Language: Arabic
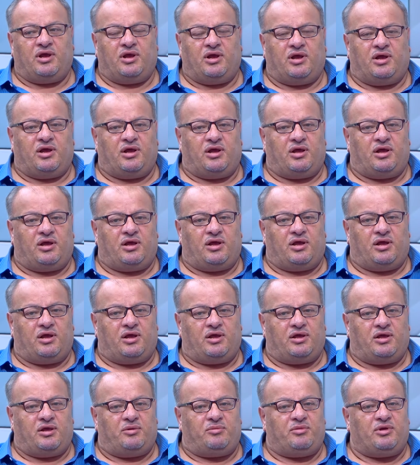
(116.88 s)

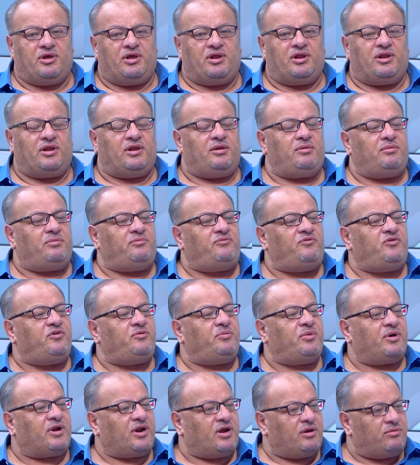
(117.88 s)
آه، يميل
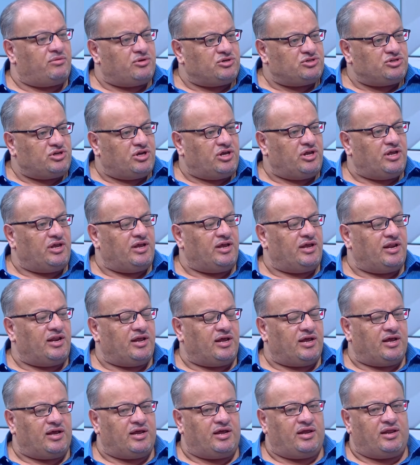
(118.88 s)
في برامجه
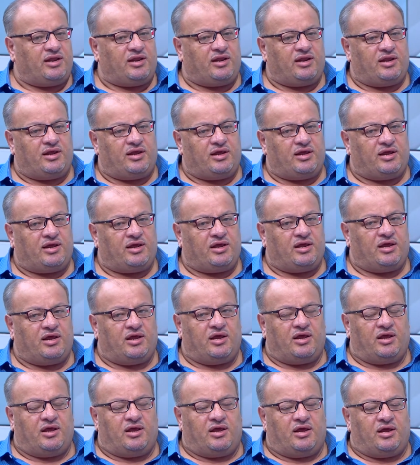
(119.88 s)
الى
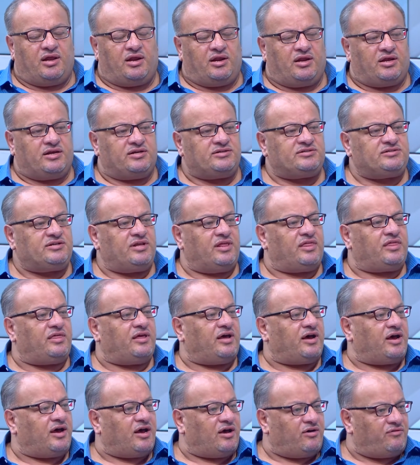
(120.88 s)
الحس
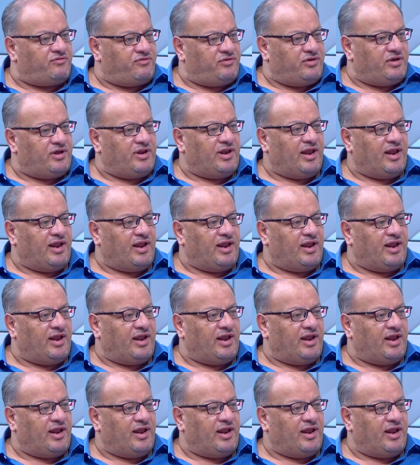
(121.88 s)
الثقافي